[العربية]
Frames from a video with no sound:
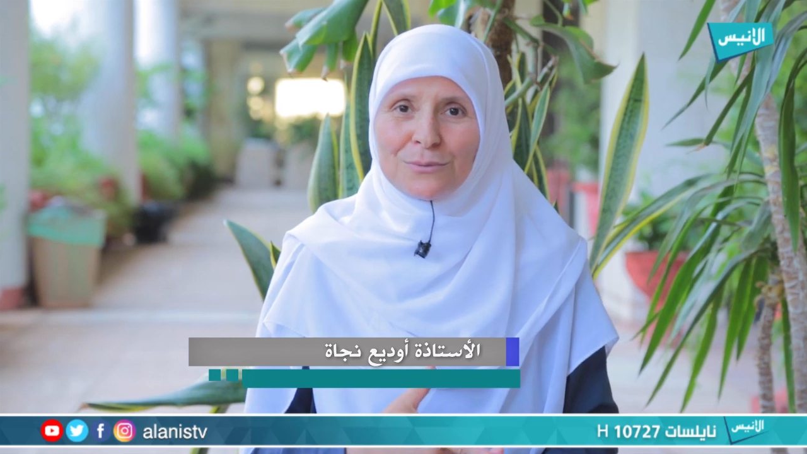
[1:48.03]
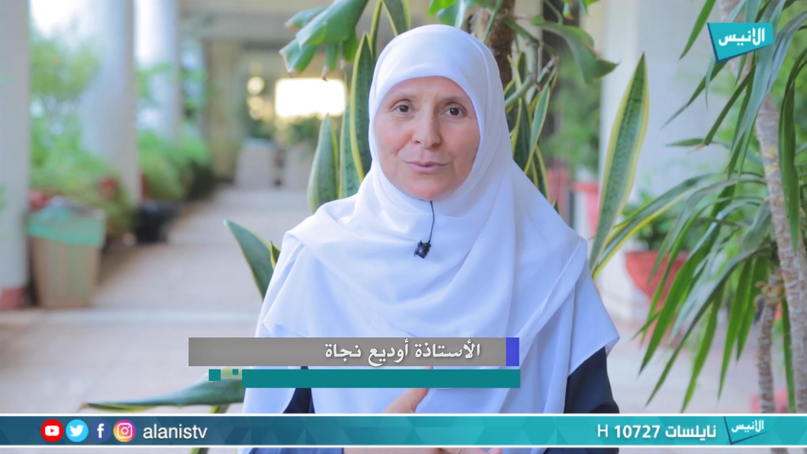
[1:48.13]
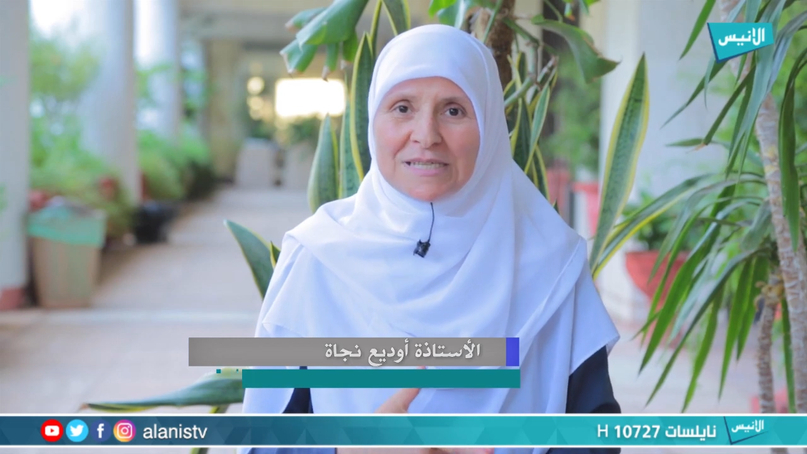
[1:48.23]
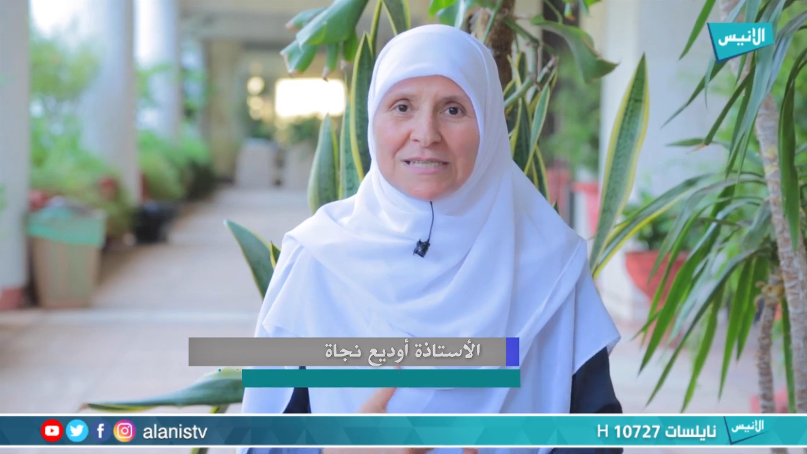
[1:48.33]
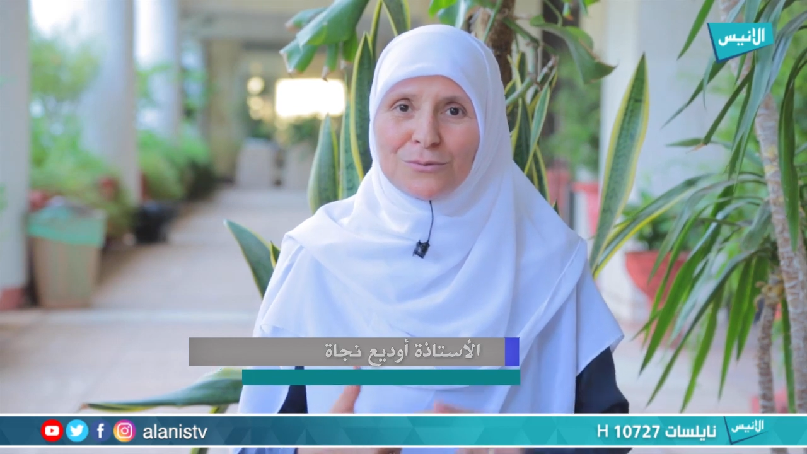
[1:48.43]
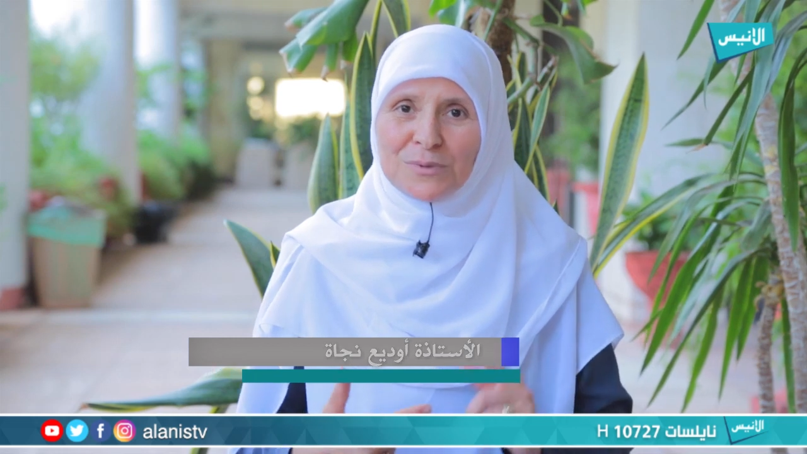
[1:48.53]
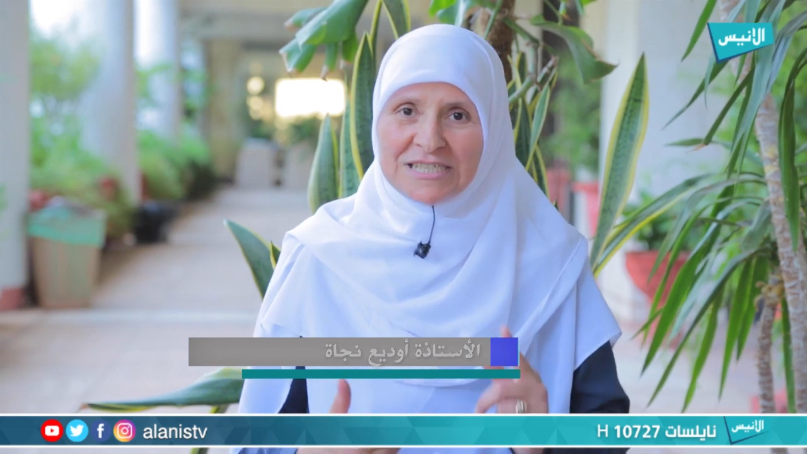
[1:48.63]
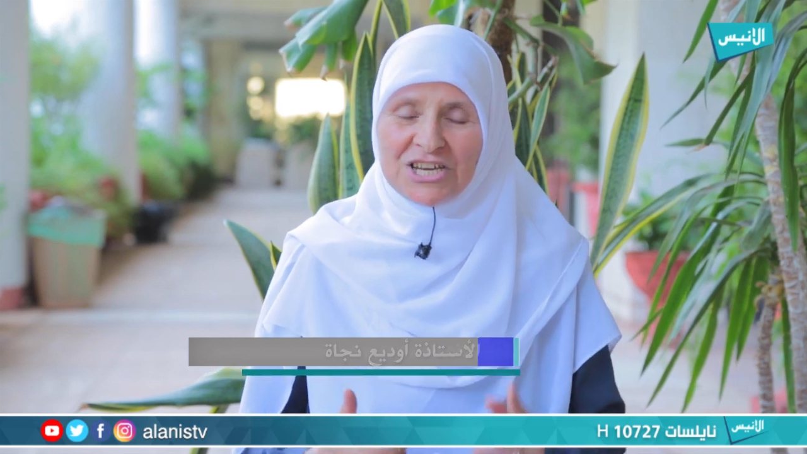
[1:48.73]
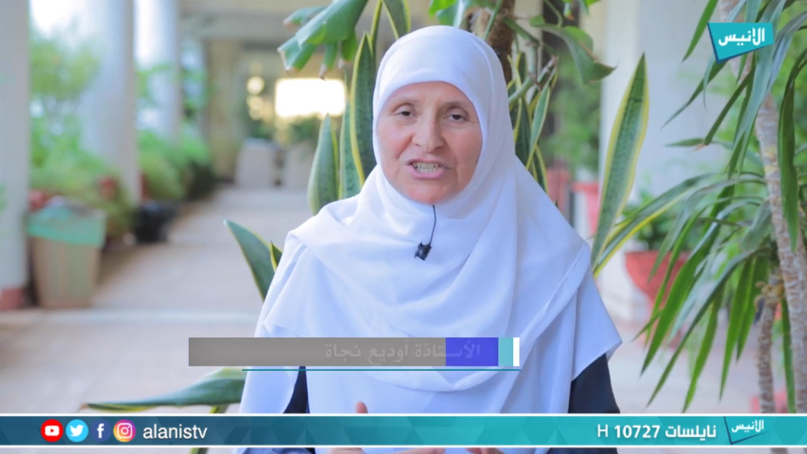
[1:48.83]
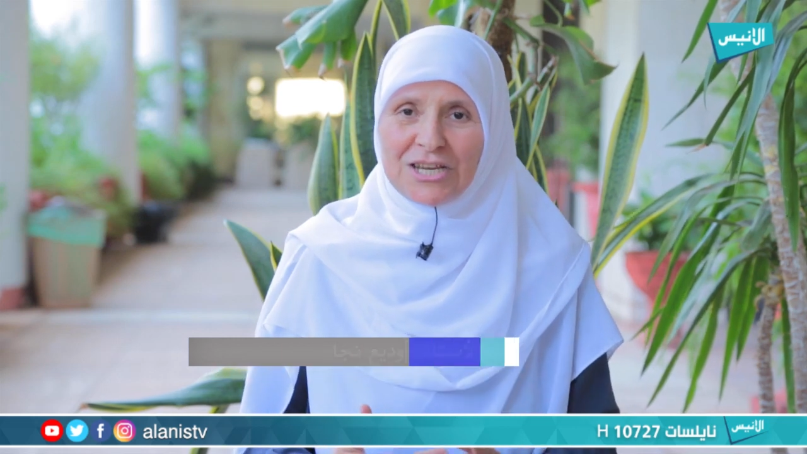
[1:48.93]
وسن
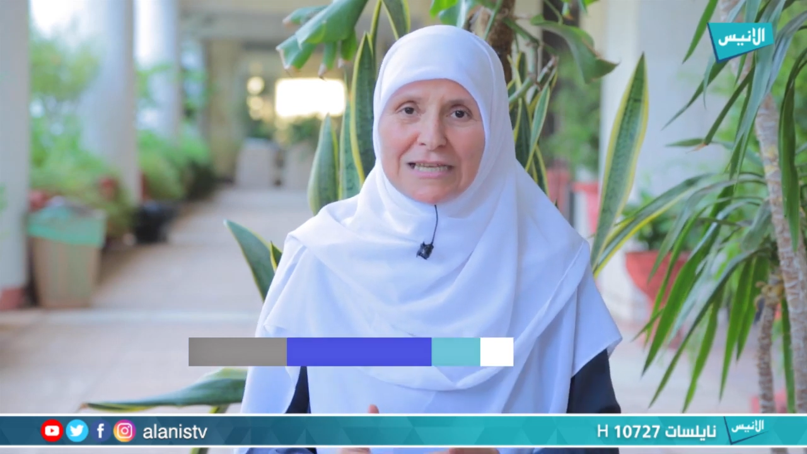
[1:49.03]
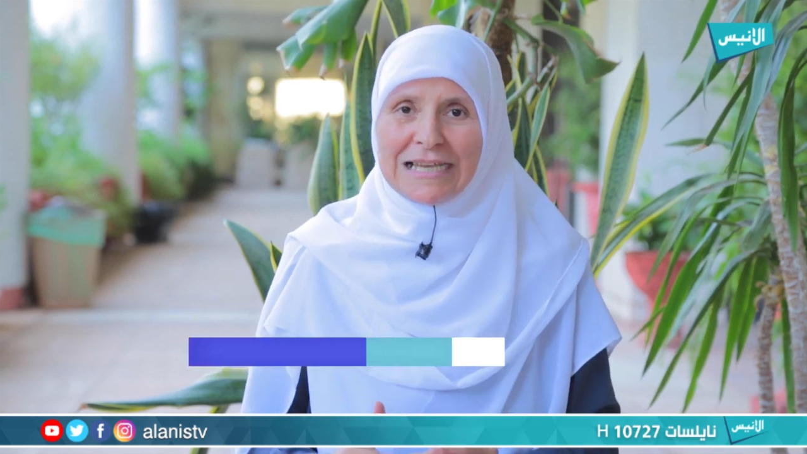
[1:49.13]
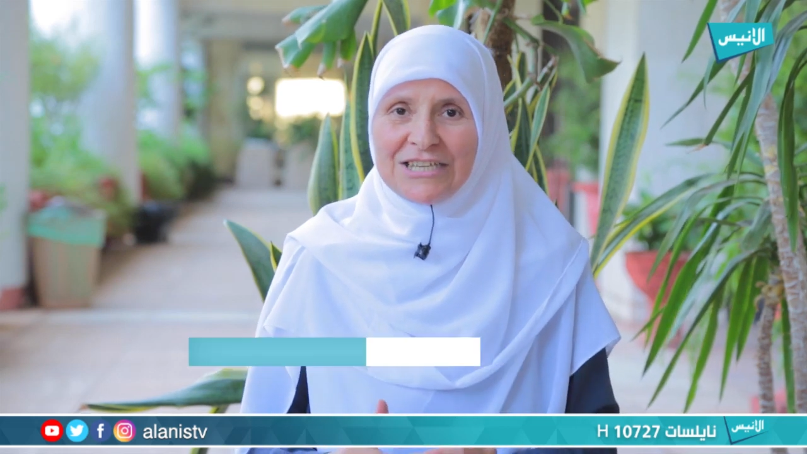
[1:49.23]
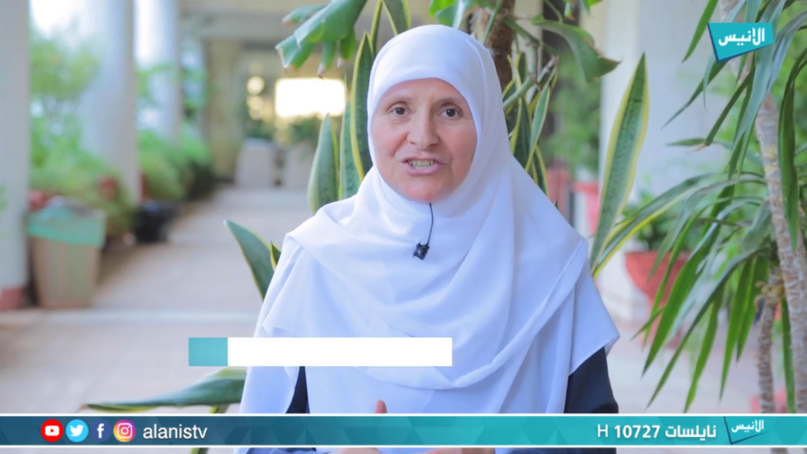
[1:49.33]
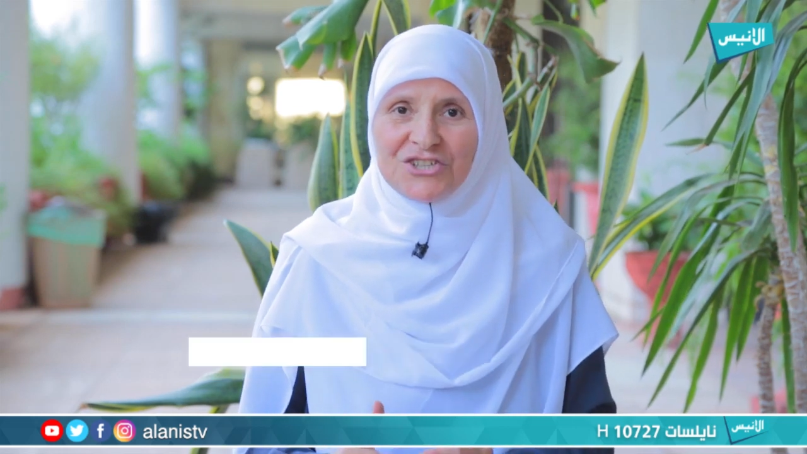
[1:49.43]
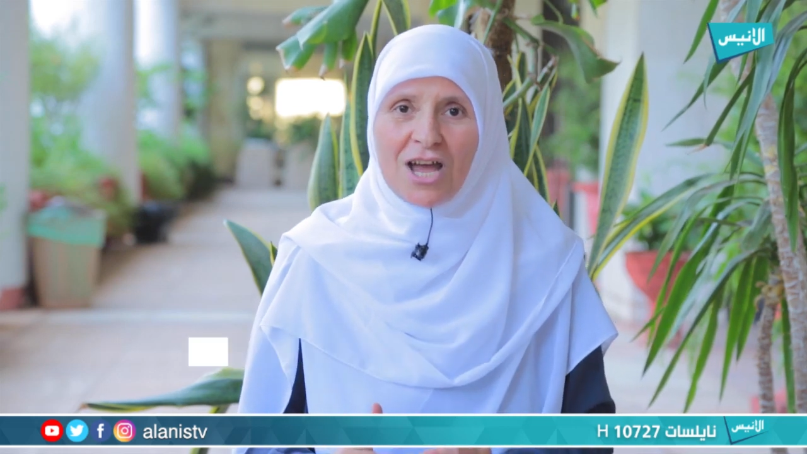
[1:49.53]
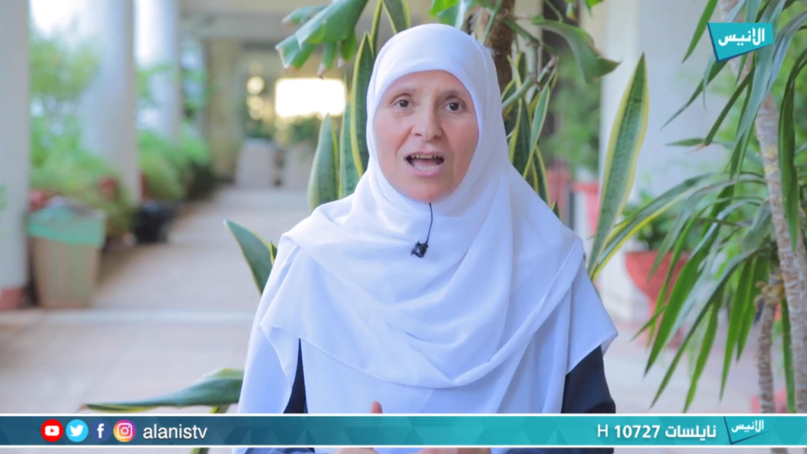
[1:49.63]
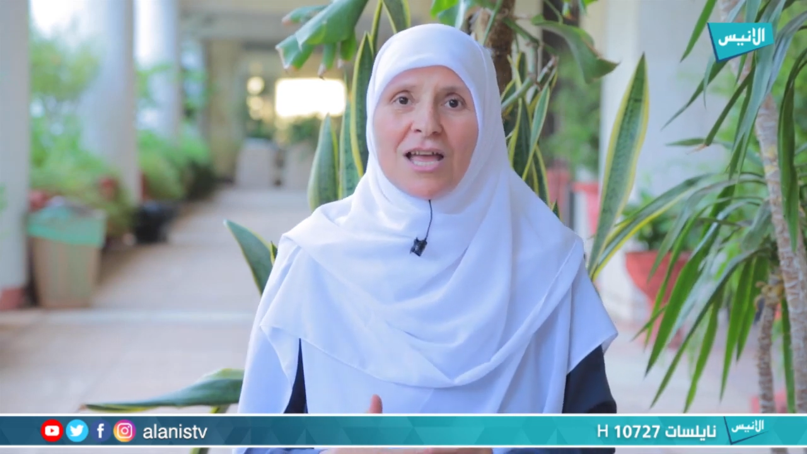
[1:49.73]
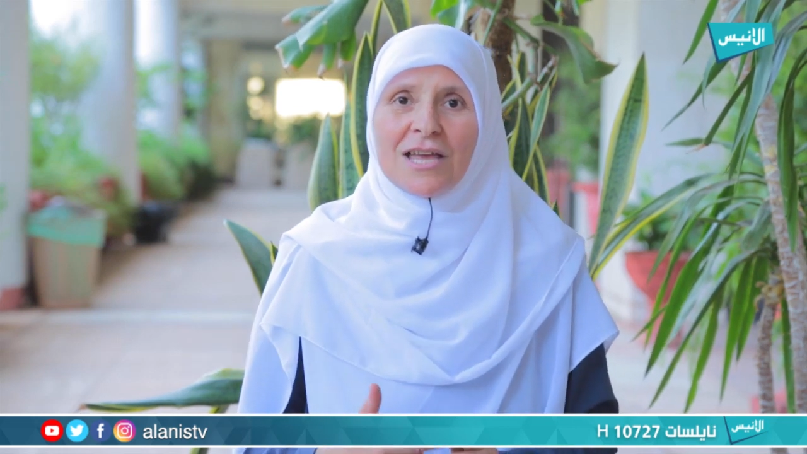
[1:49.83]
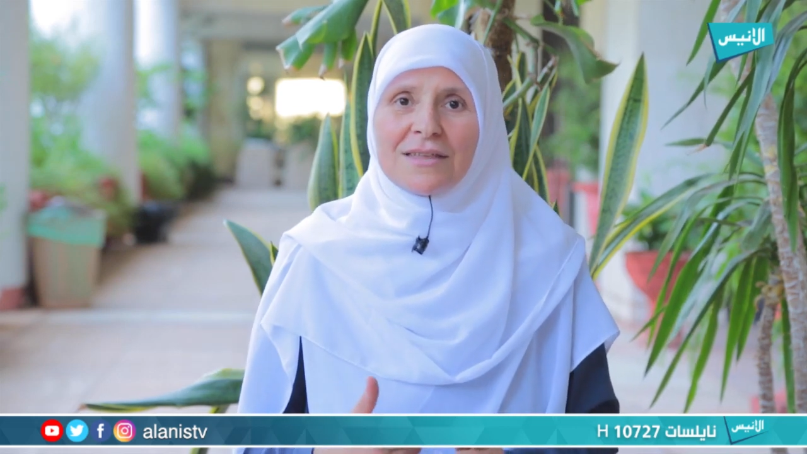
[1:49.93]
وس عشرة ذي الحجة